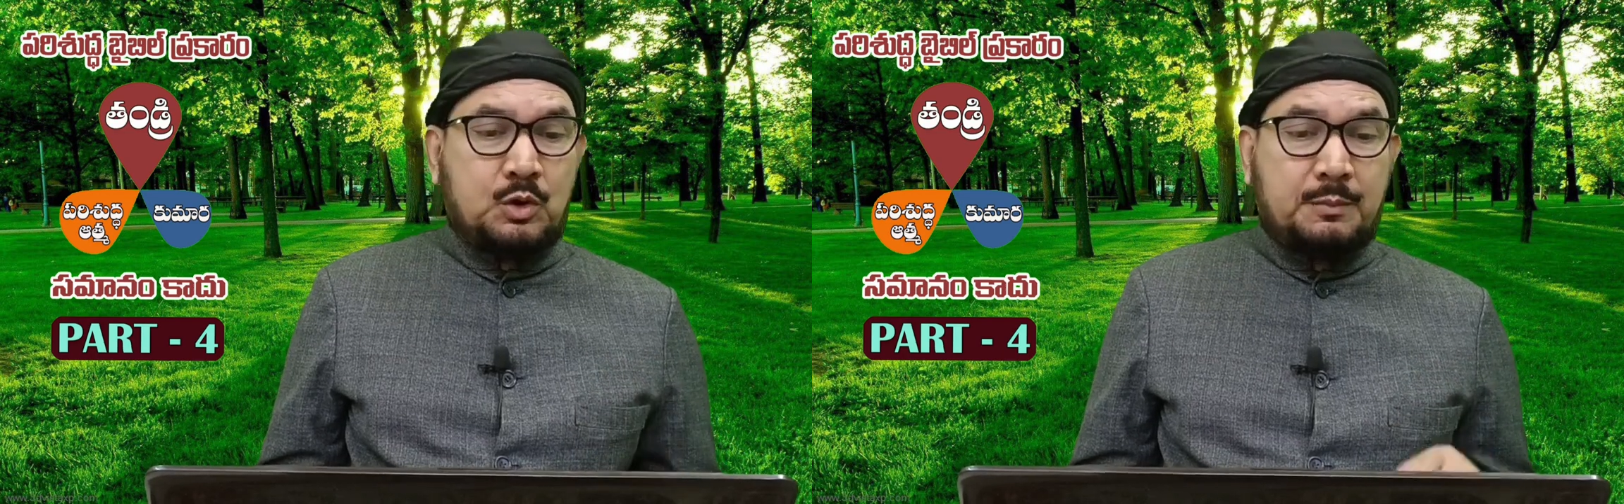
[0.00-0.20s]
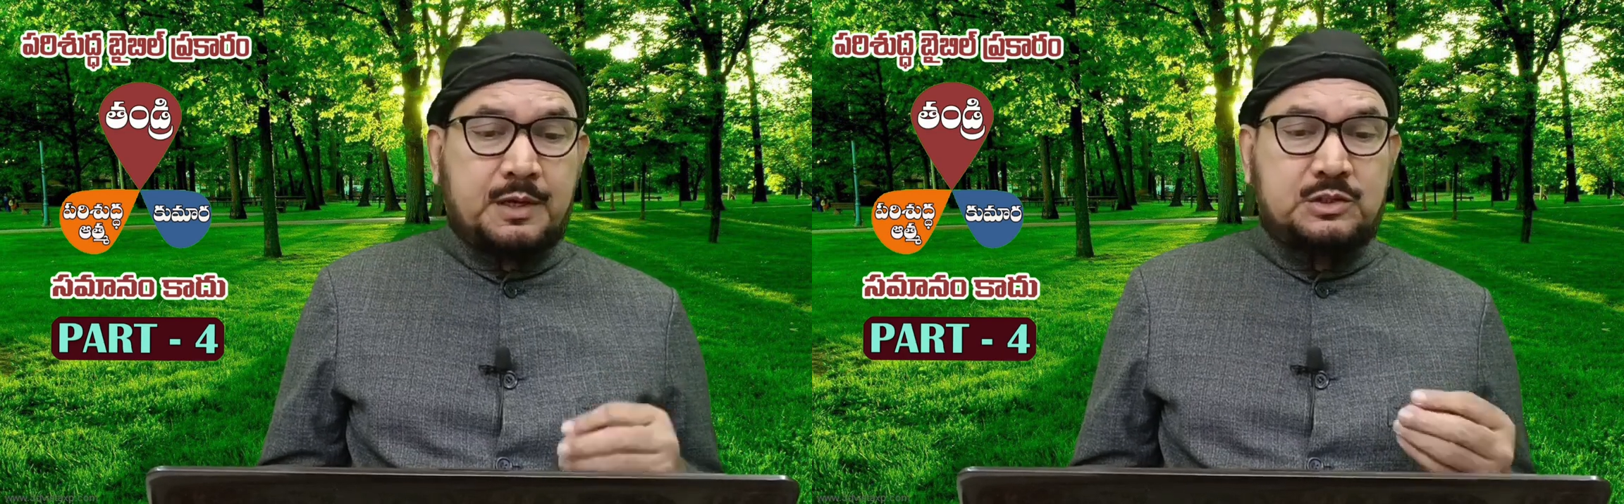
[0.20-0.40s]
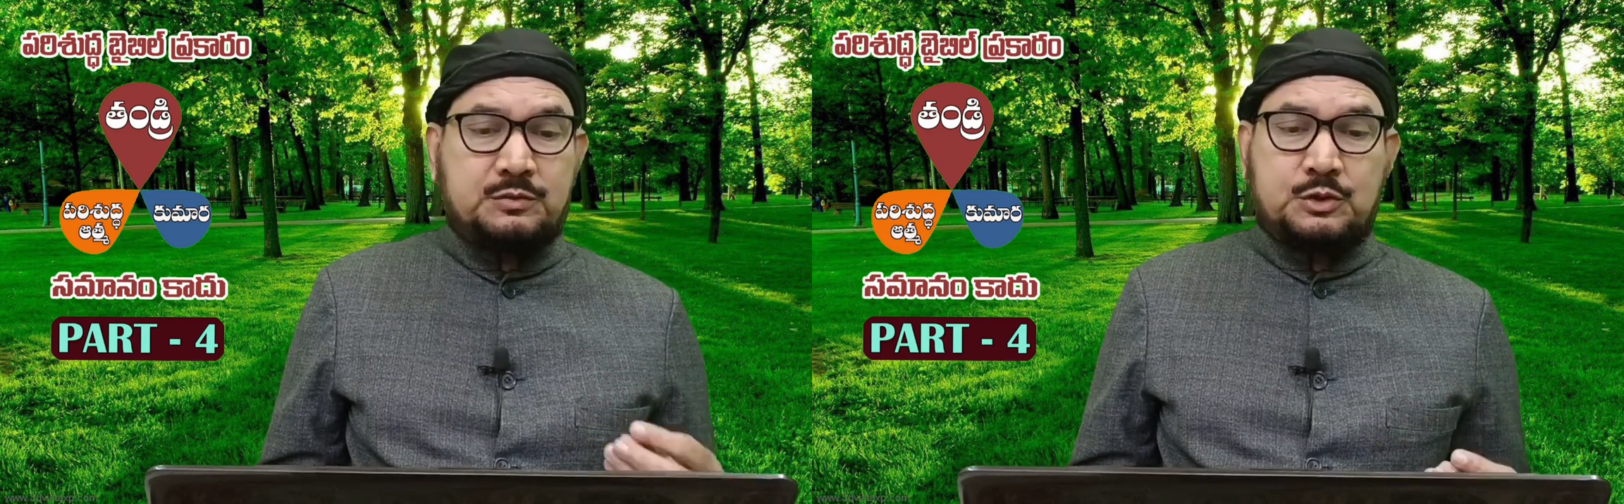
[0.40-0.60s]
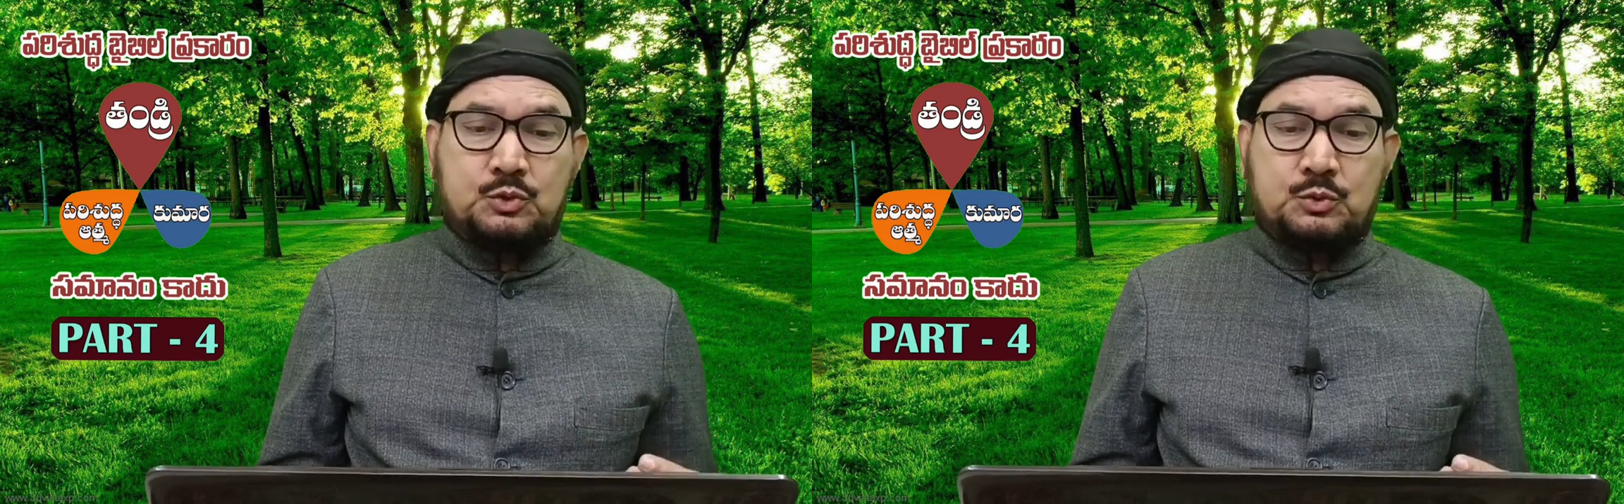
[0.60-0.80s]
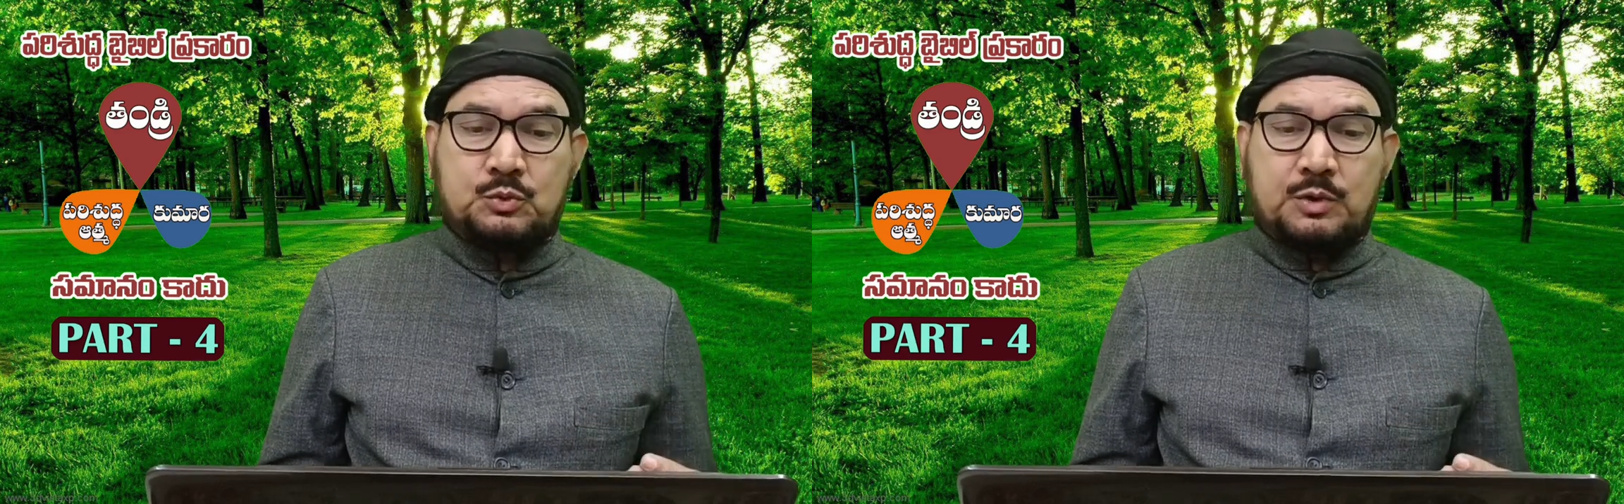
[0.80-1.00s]
మూలంగా
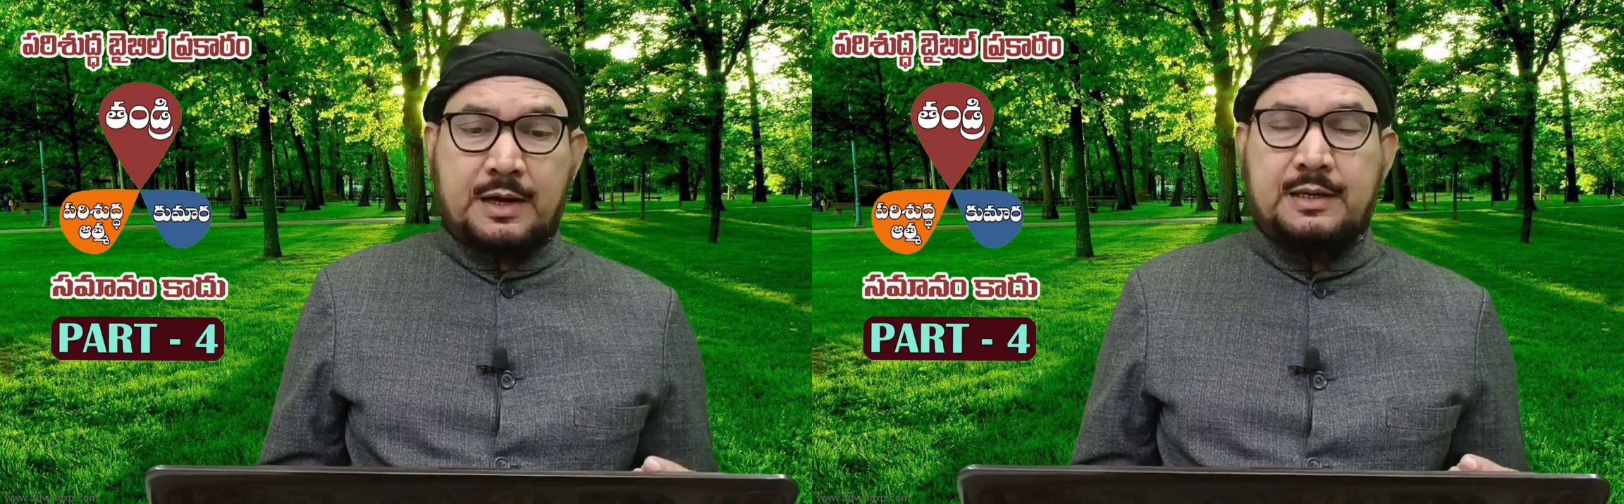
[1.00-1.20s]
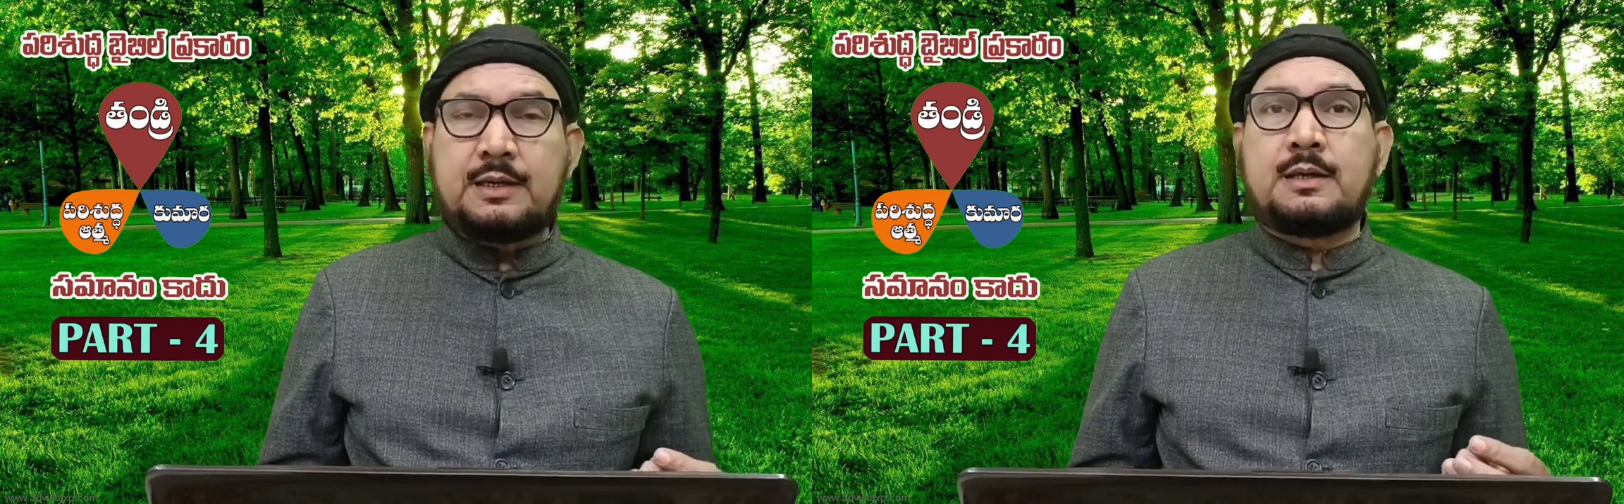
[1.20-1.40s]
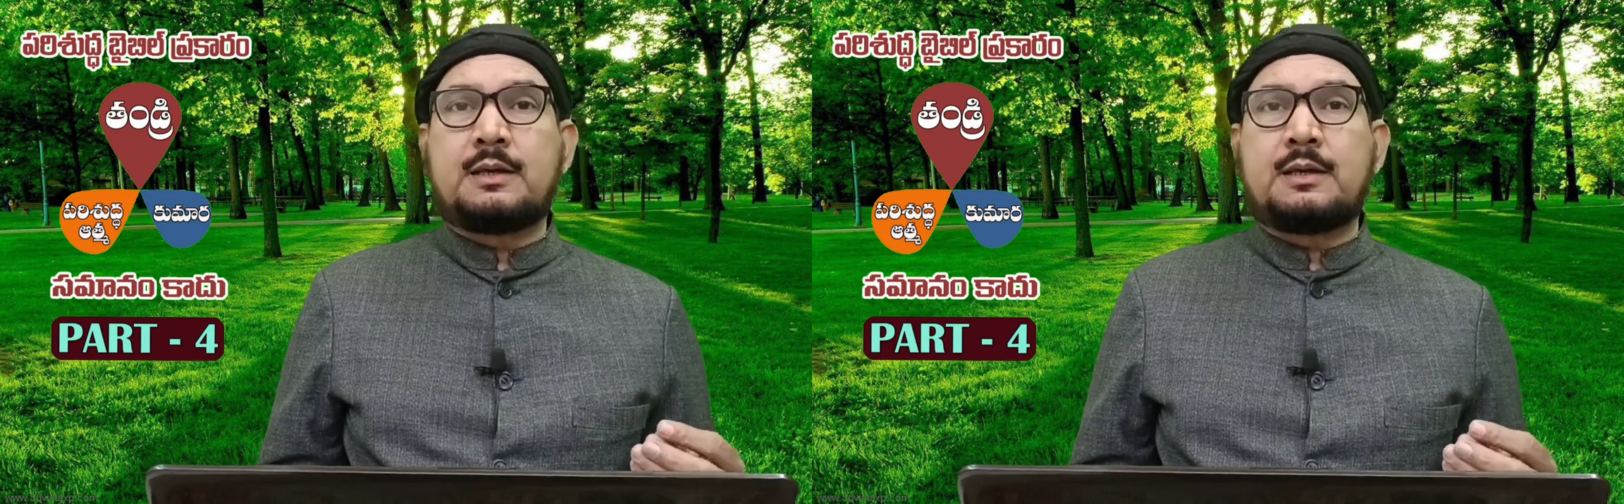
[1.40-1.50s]
జీవించును అని